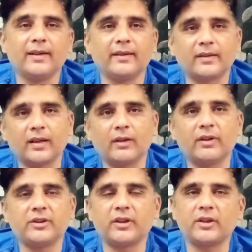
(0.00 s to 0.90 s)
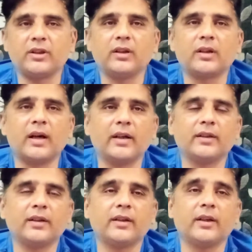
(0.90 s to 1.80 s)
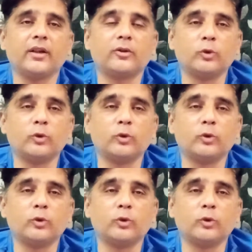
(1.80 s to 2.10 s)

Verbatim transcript: इसके अलावा शर्जील खान ने एक